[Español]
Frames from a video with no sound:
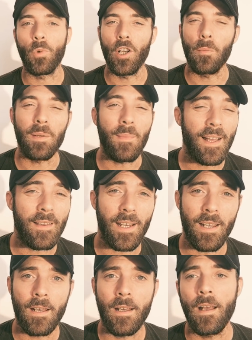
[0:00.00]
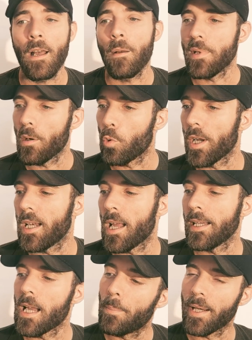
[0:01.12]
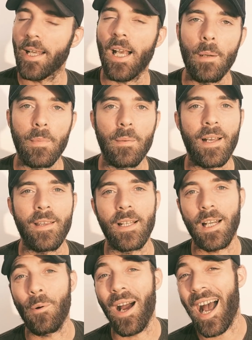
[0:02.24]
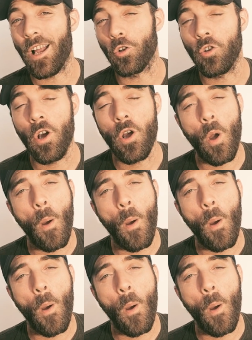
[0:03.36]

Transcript: Bueno, mi madre, mi abuela y la pareja de mi madre trabajaron